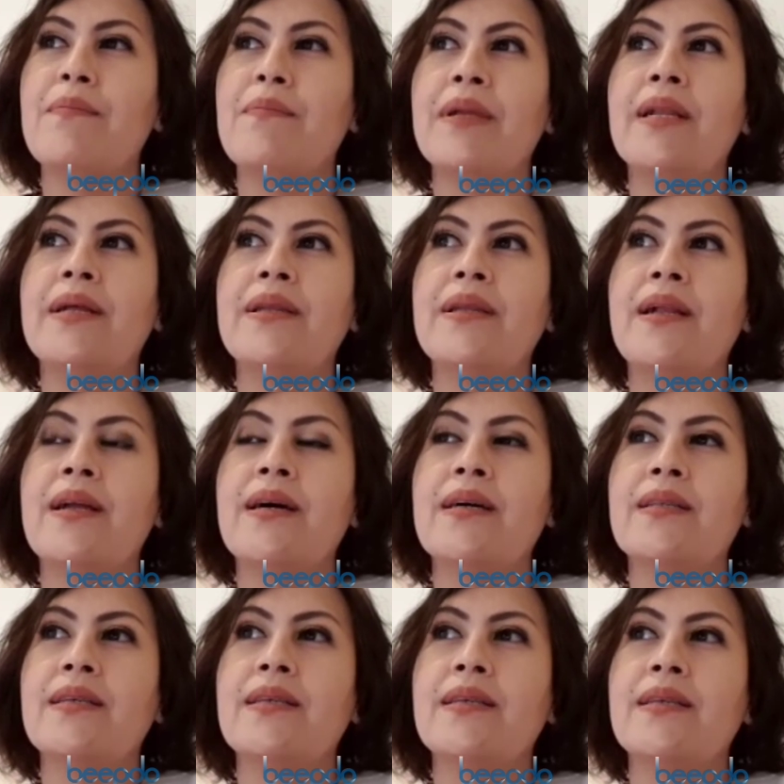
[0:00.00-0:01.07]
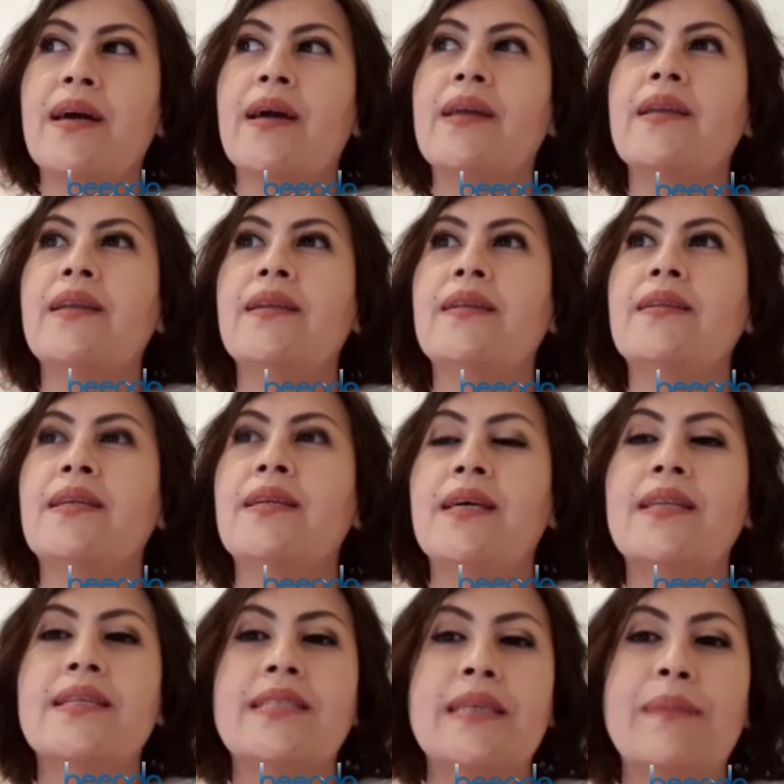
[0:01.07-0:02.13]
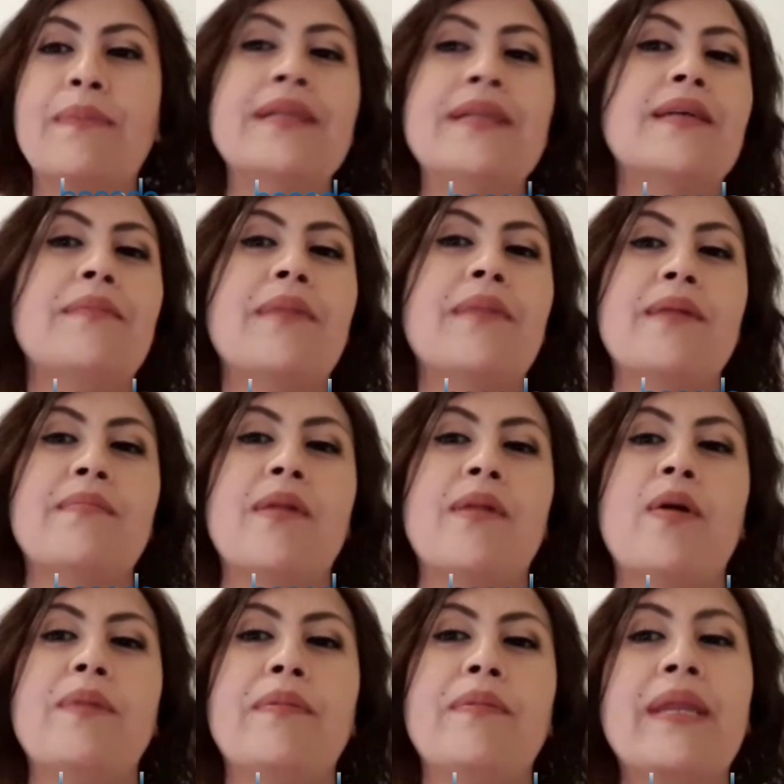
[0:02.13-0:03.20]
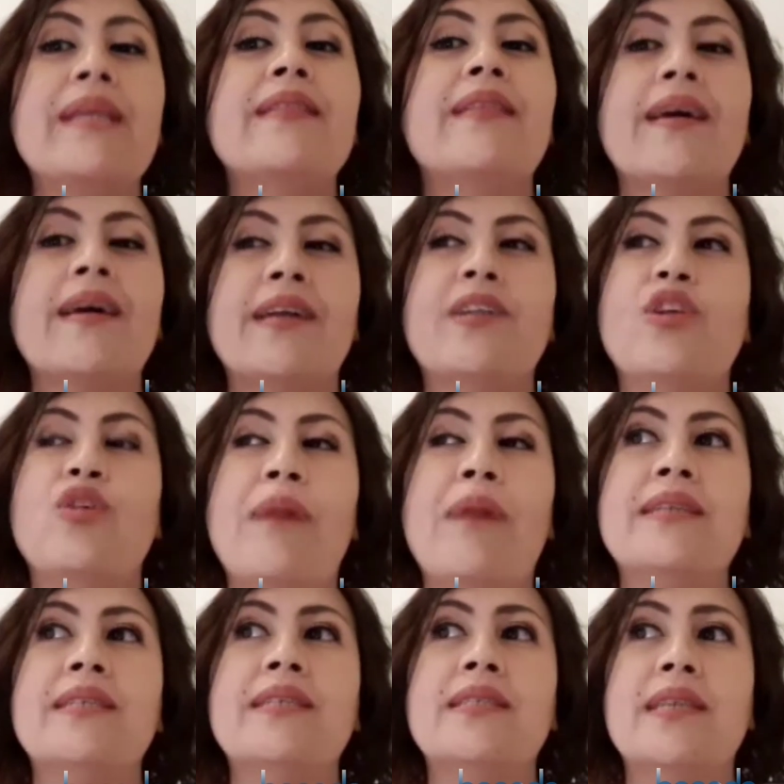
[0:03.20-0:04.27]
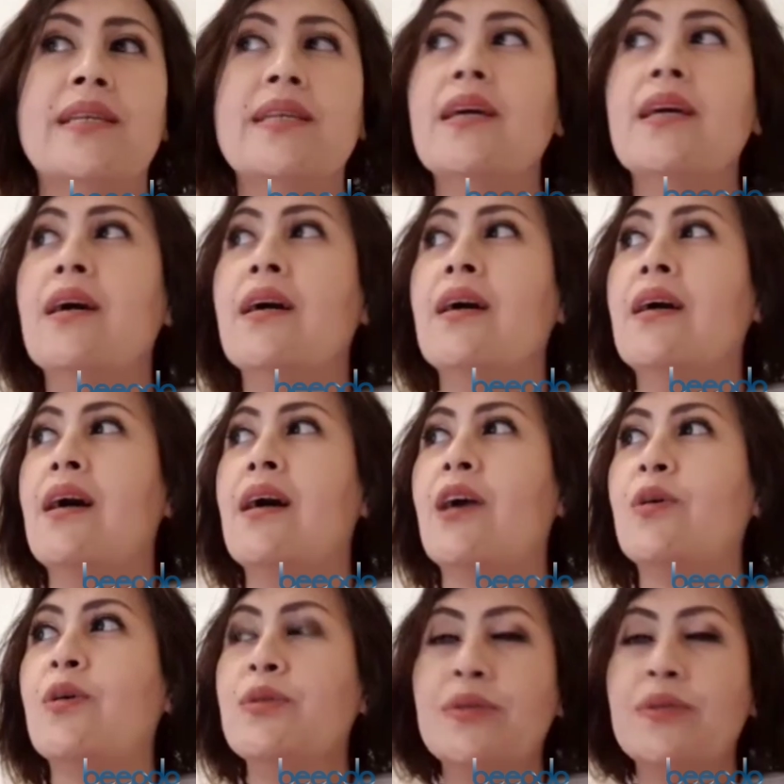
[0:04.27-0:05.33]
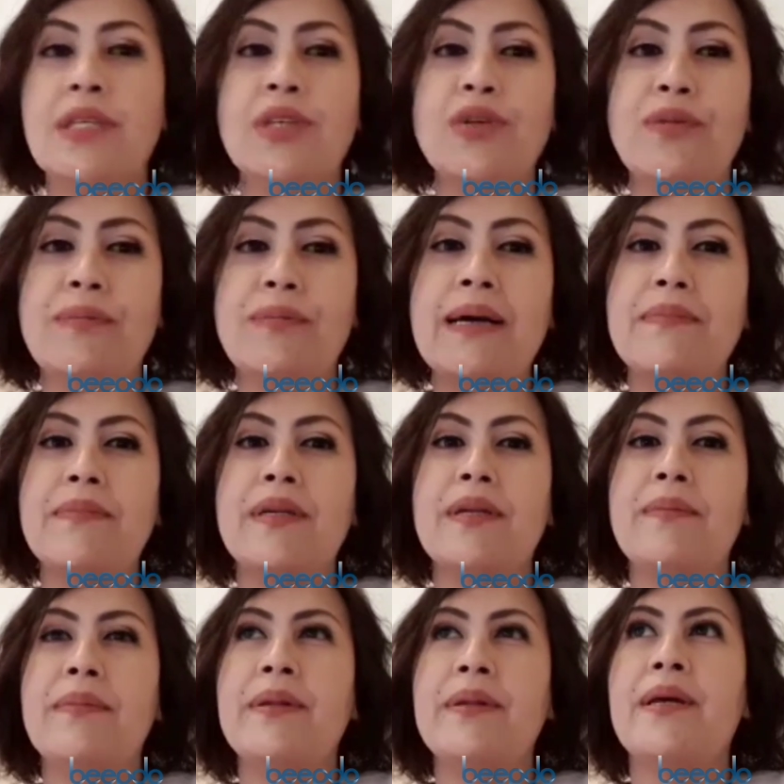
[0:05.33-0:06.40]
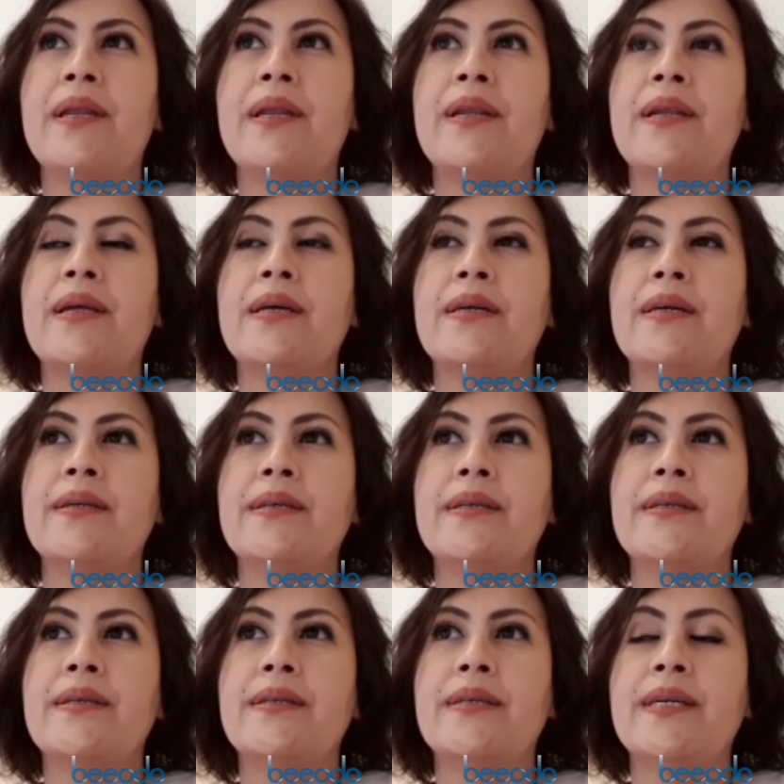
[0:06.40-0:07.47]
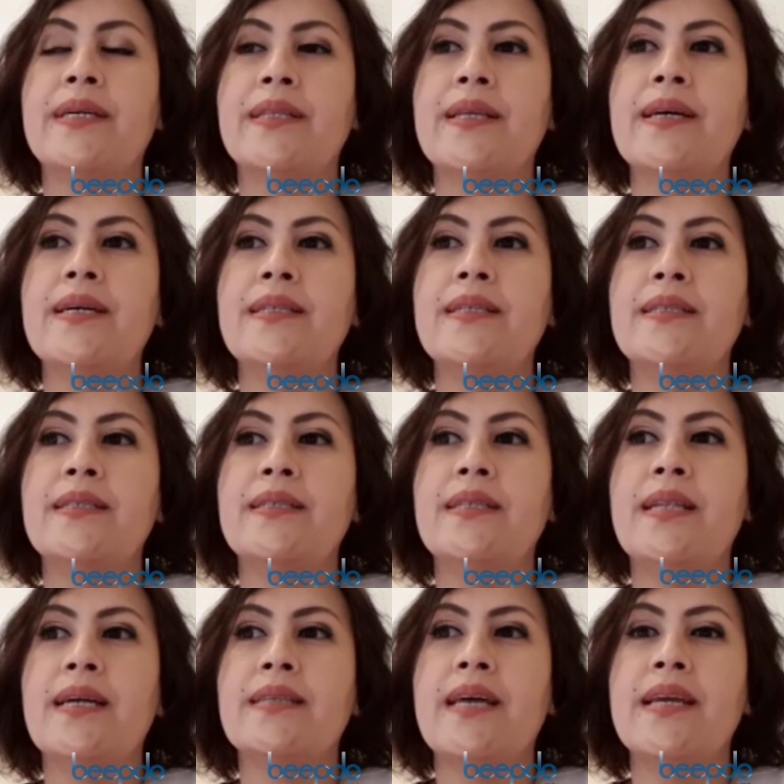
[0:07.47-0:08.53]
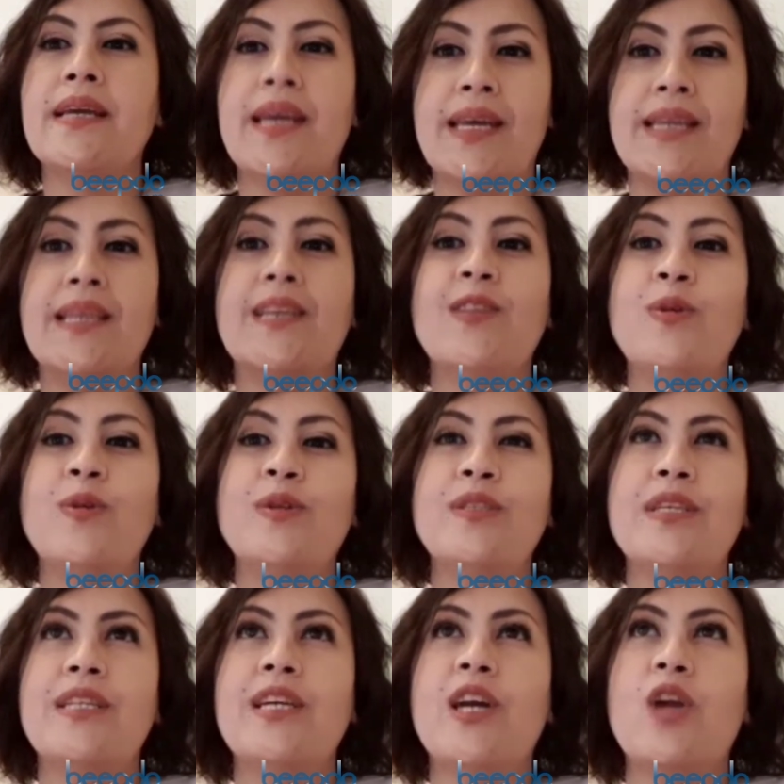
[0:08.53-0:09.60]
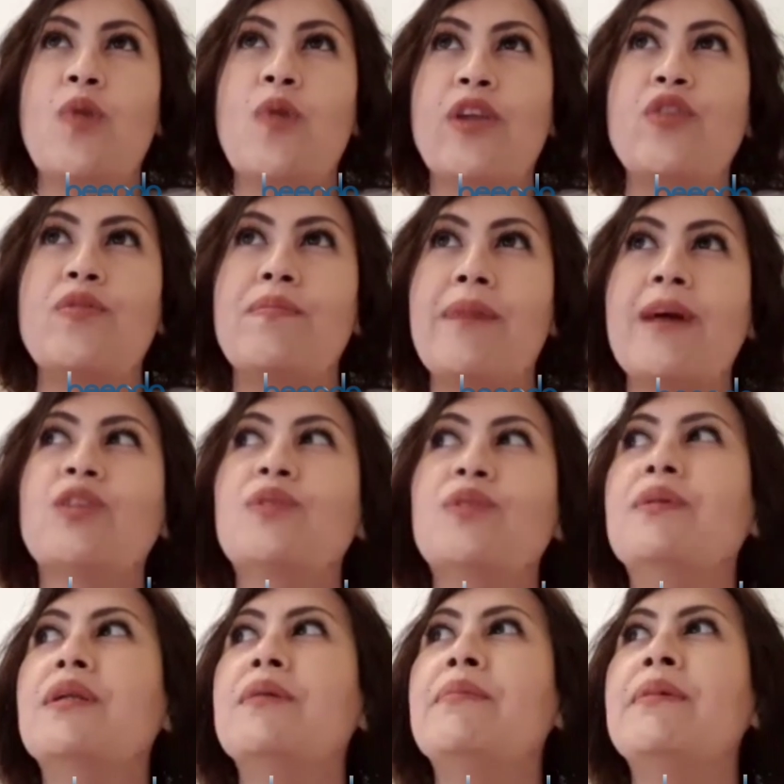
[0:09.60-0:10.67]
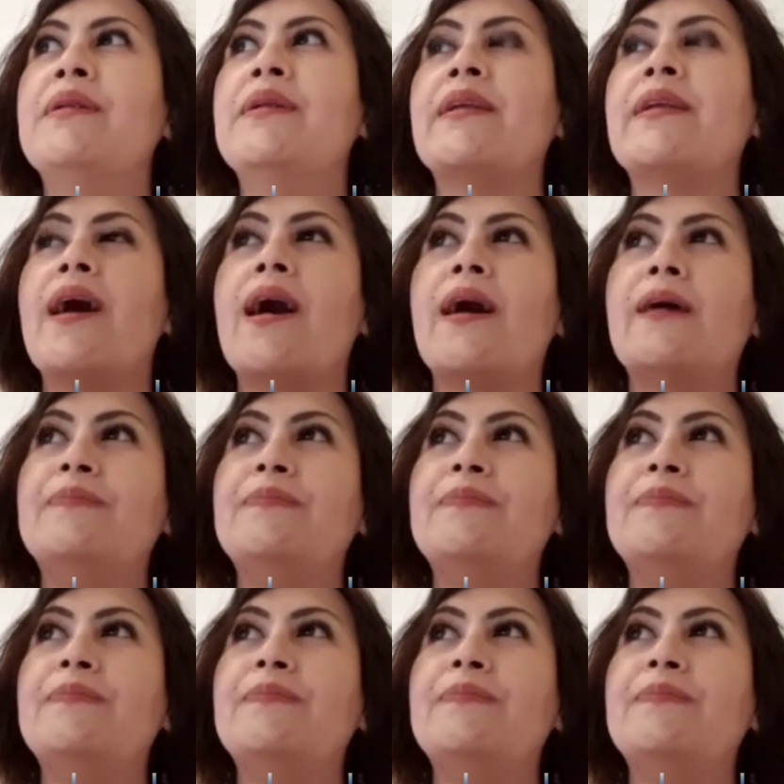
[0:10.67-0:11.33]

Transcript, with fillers: ambil adalah tindakan kita disiplin sama himbauan pemerintah yang di rumah aja jadi aku tuh di rumah bener-bener uh, eh, kita laksana ini tuh jadi keluar rumah tuh bener-bener yang